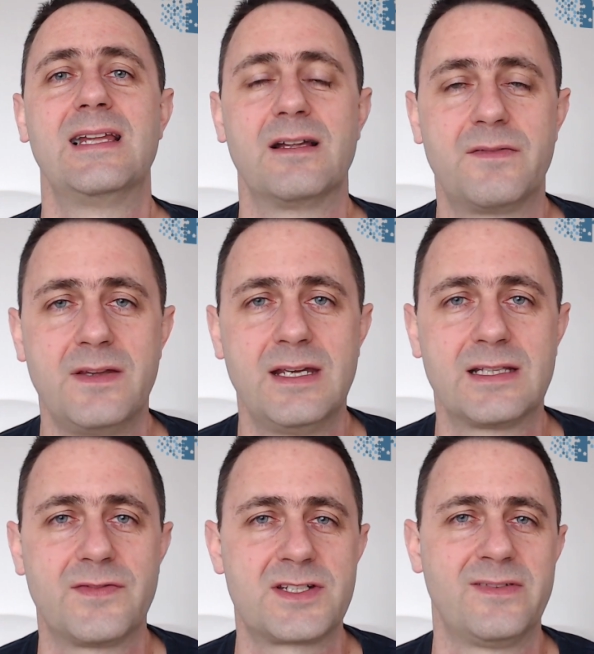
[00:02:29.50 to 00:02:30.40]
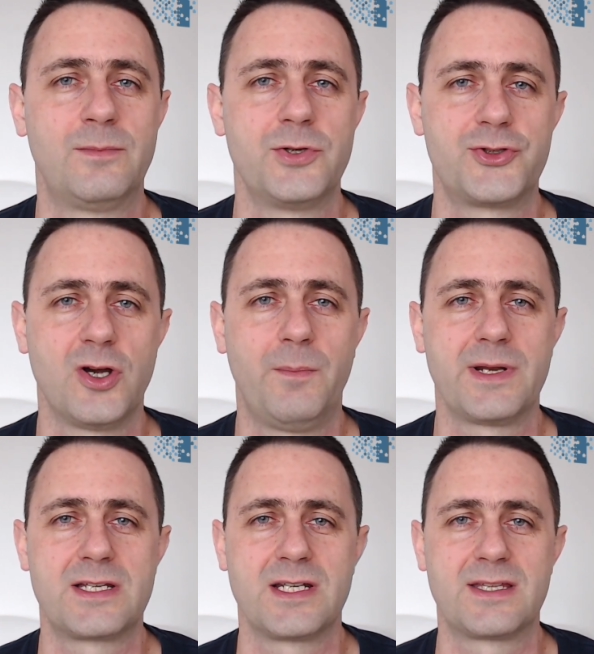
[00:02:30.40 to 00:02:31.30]
della Fiat, facevamo gli scioperi,
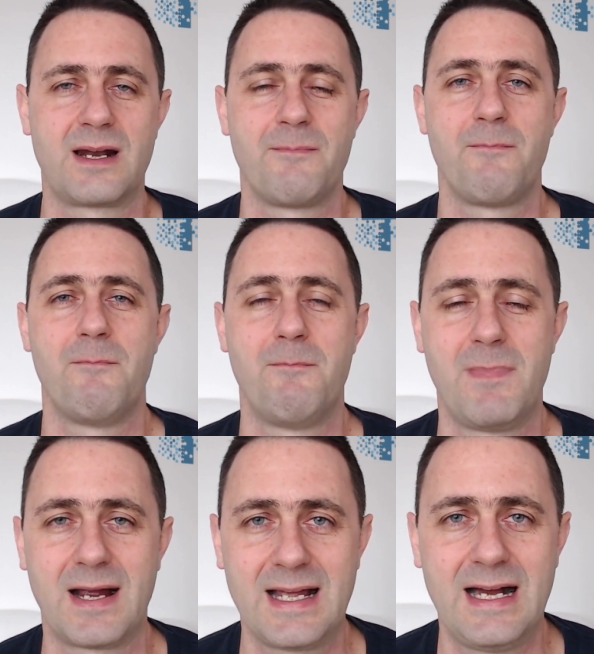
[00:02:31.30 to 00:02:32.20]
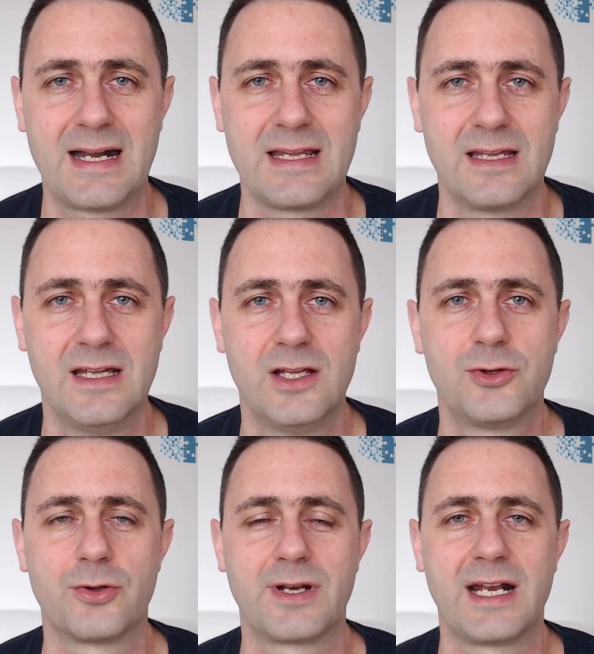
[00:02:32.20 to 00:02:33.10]
eccetera magari
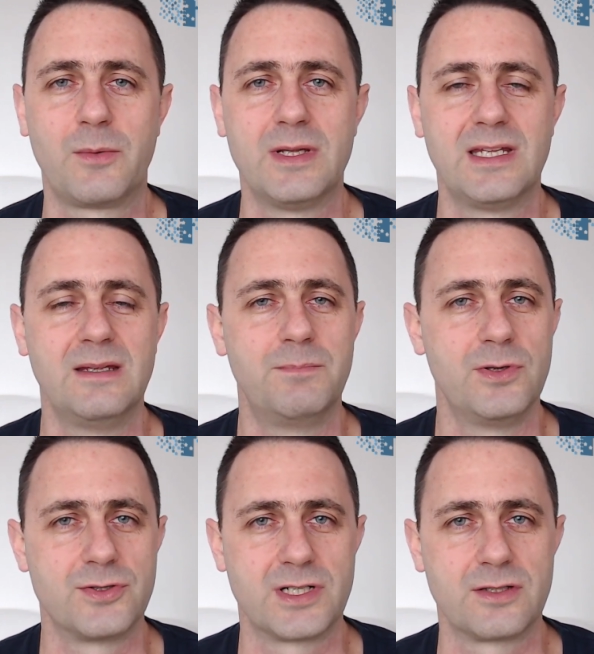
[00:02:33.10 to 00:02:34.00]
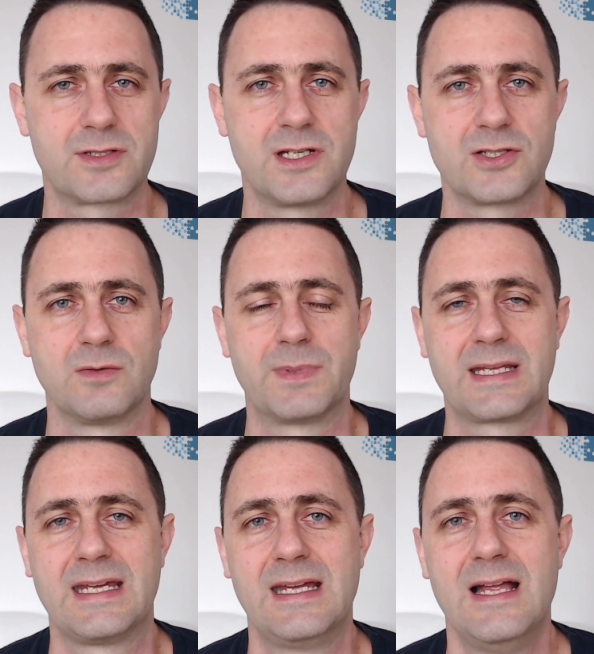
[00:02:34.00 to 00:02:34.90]
tornare a quei tempi in un certo senso,
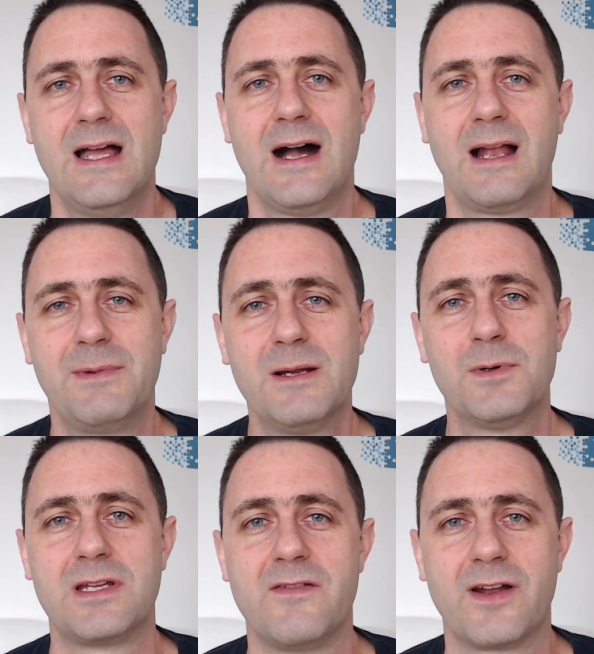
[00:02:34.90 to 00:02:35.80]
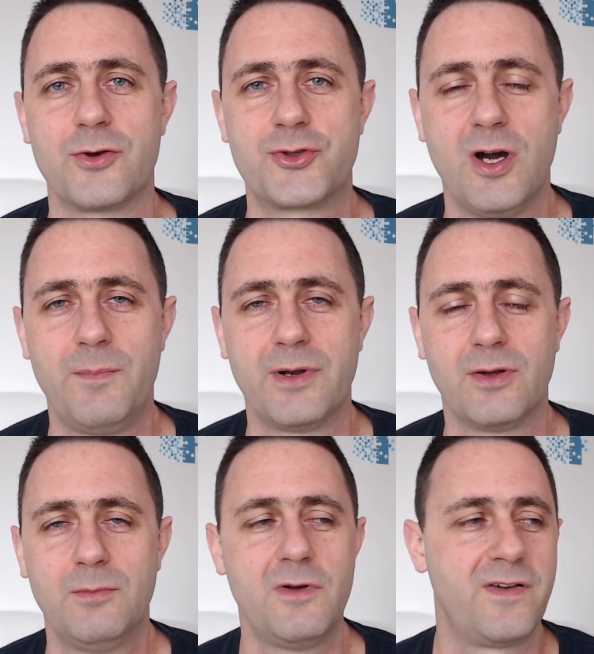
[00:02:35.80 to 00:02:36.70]
perché almeno potevi fare lo sciopero.
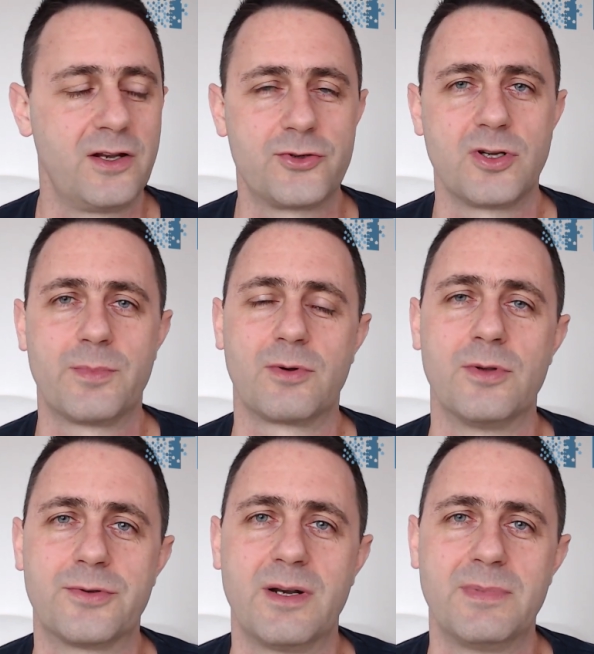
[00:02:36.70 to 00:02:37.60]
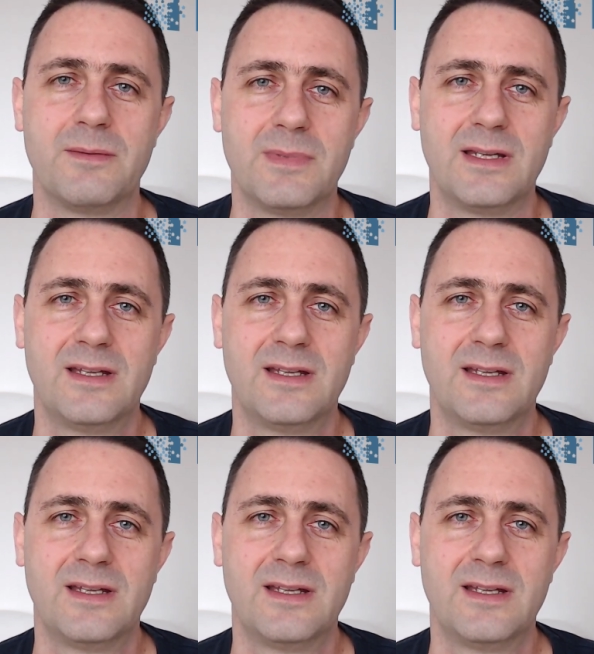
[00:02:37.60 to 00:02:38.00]
Come fai lo sciopero contro Airbnb?